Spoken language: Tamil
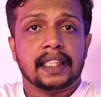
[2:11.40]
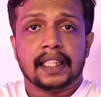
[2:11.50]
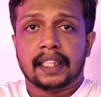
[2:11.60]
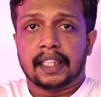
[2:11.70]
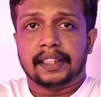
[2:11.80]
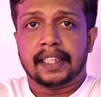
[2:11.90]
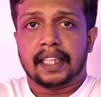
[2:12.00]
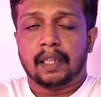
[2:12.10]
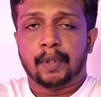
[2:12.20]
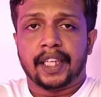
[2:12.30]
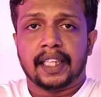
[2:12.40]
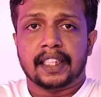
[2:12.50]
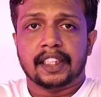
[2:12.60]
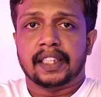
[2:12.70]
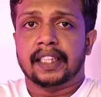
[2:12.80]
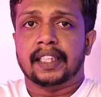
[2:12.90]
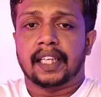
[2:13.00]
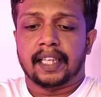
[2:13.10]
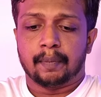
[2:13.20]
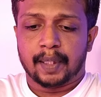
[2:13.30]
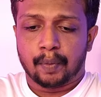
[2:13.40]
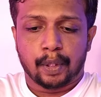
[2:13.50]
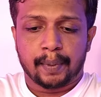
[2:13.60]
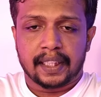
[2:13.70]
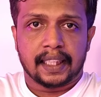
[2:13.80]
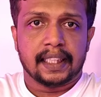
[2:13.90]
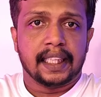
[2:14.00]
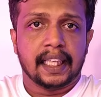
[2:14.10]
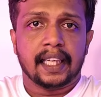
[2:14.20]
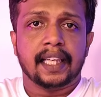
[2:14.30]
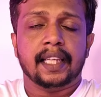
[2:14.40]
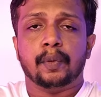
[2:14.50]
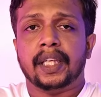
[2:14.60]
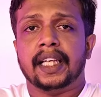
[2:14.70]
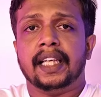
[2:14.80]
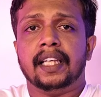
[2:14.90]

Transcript: இந்த ரஷ்ய களமுனைகளுக்கு சென்றிருந்தார்கள் என்பதும் குறிப்பிடத்தக்கது இலங்கையினுடைய